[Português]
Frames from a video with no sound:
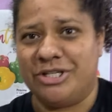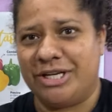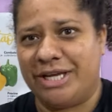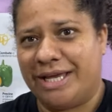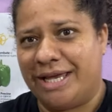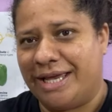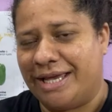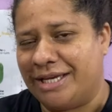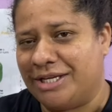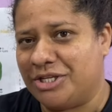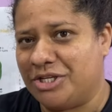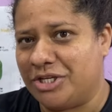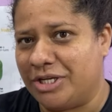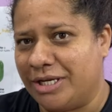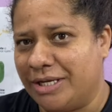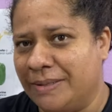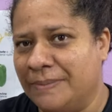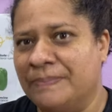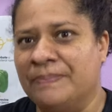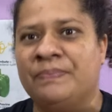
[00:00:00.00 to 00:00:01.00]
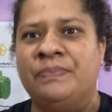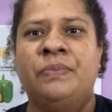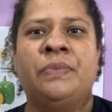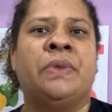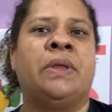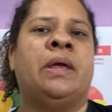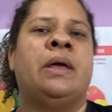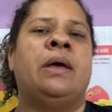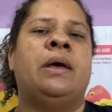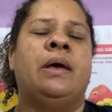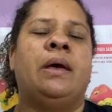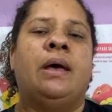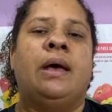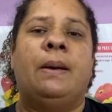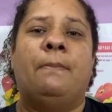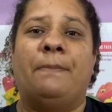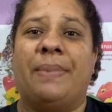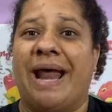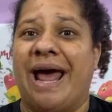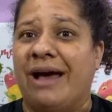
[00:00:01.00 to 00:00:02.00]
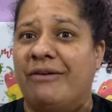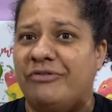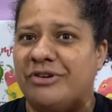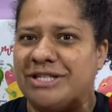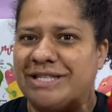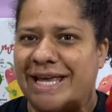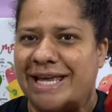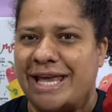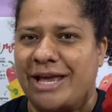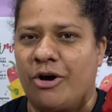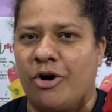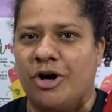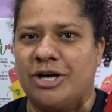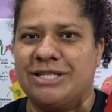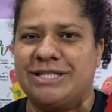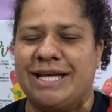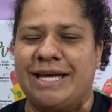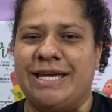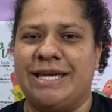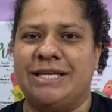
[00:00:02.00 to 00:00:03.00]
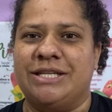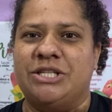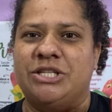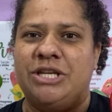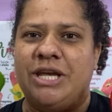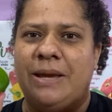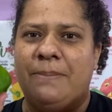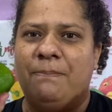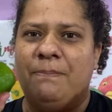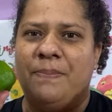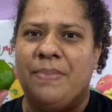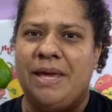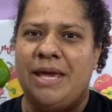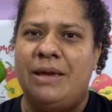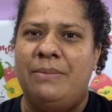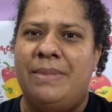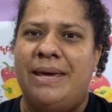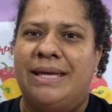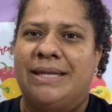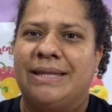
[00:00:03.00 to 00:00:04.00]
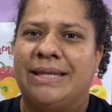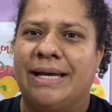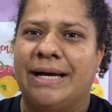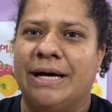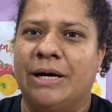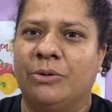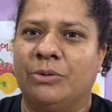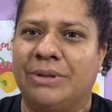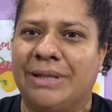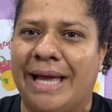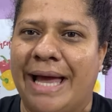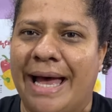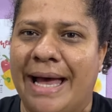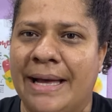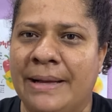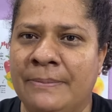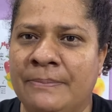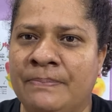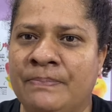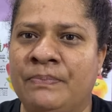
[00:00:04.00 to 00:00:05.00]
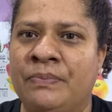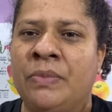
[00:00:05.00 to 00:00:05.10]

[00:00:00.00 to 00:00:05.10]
gente. Para você que gosta aí de pimentão, tá?